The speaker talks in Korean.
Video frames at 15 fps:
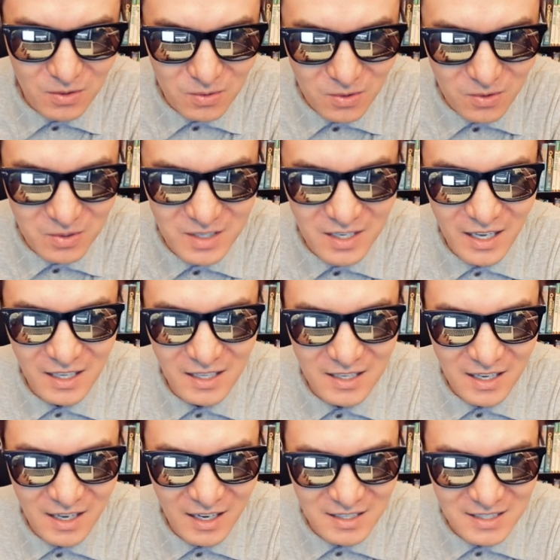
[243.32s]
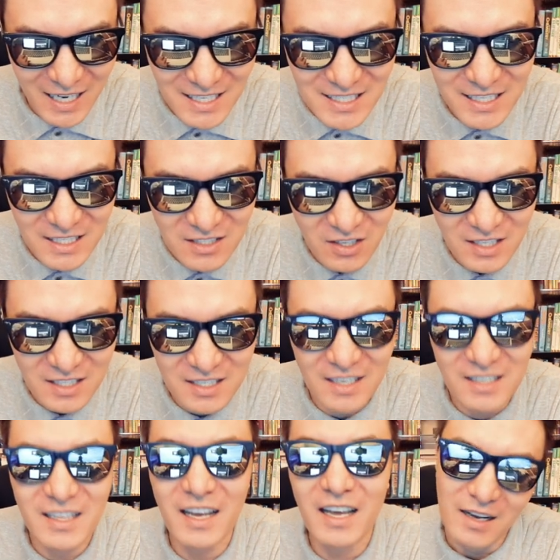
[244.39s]
그렇고 이게 사시사철이
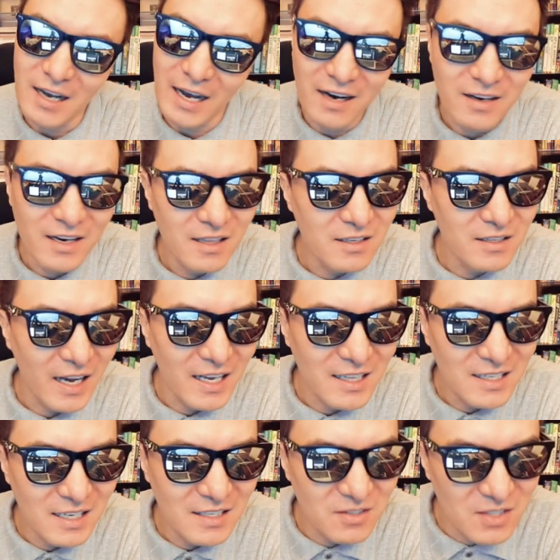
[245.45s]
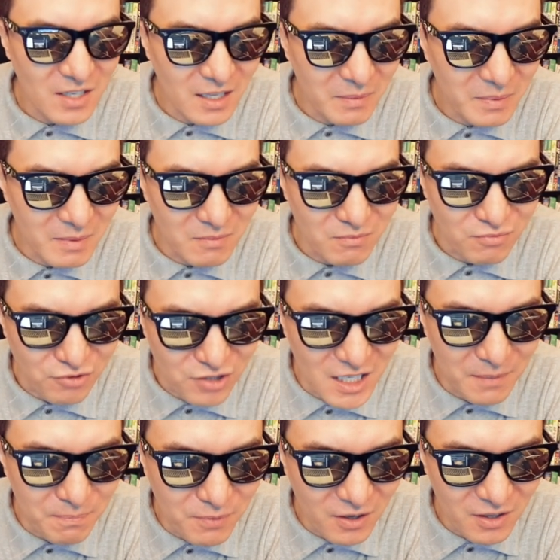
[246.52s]
있잖아. 근데 가을에는 하늘에서 쳐다보면
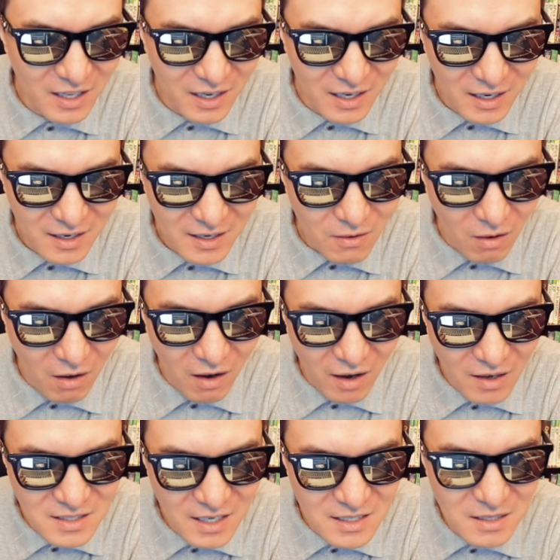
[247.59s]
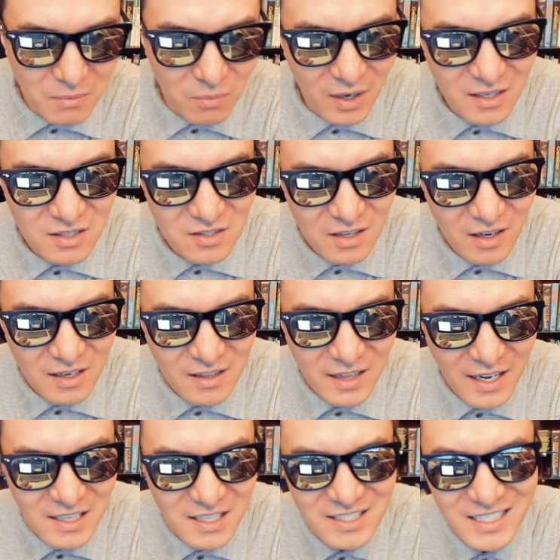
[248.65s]
무지 이쁘겠다. 아, 이 사진은 뭐야? Starting
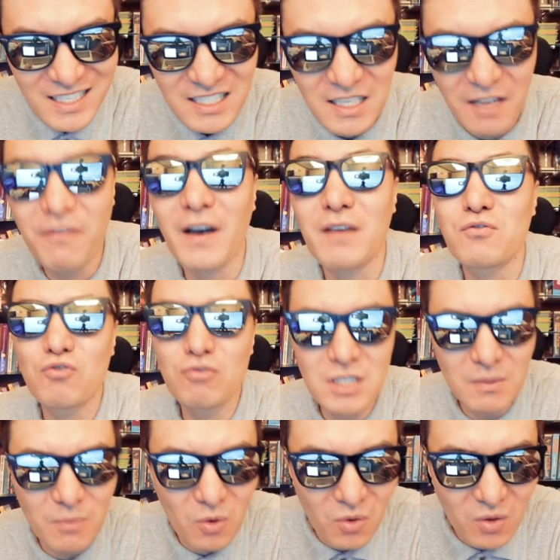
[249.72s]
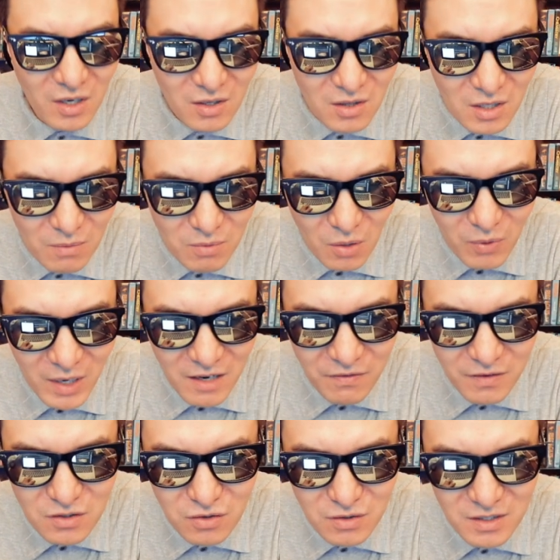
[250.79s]
1965, 65년도부터 Wake
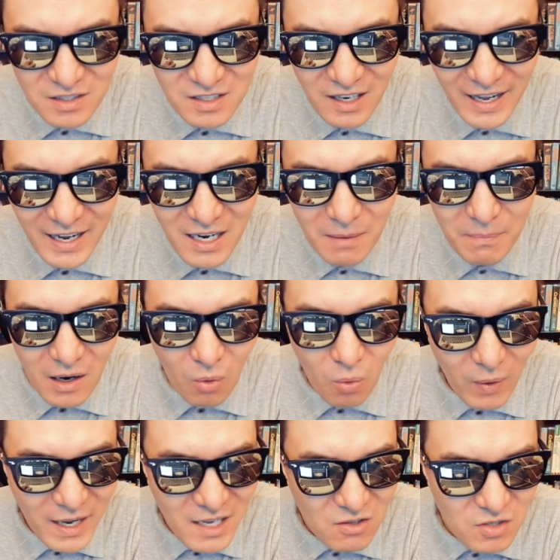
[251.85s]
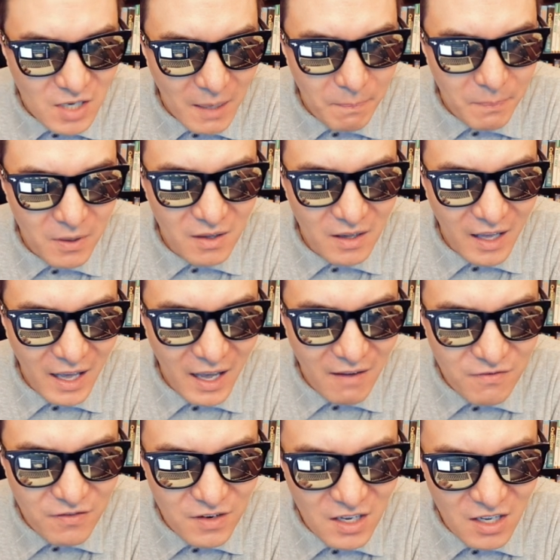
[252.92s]
Forest students light up Way Chapel
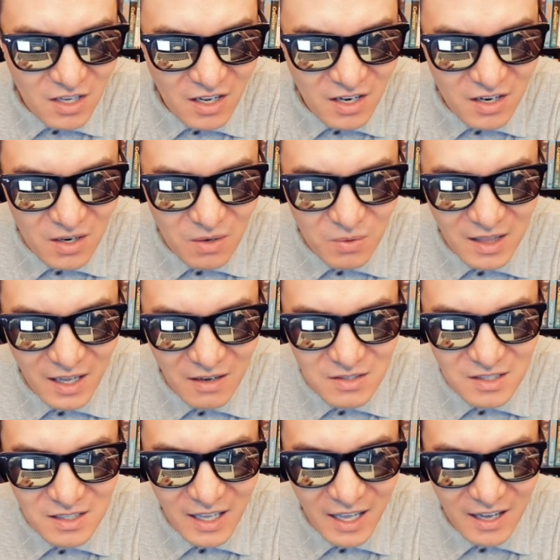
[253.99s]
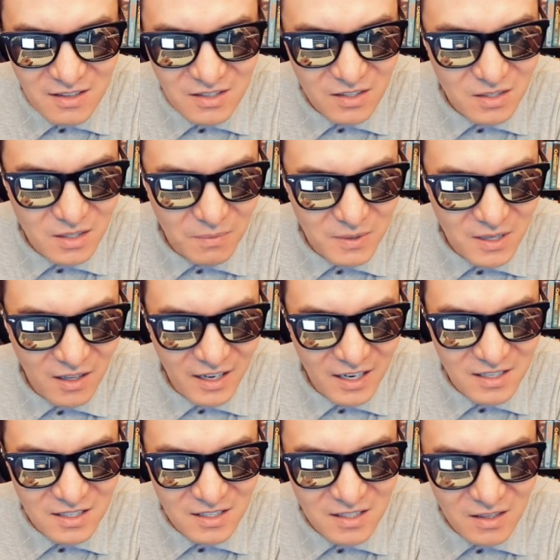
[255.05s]
every year with thousands of candles to put the
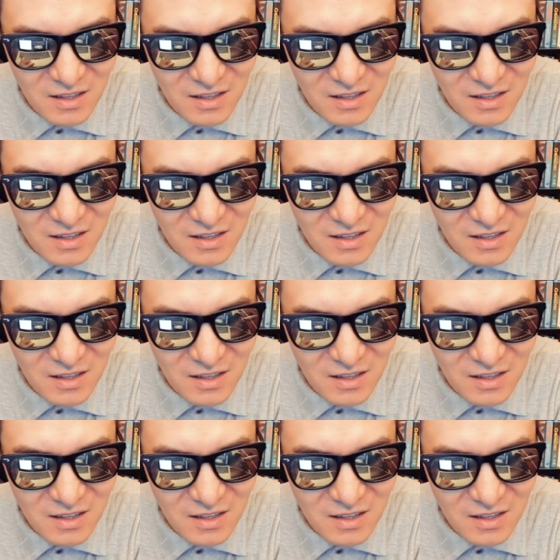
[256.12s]
largest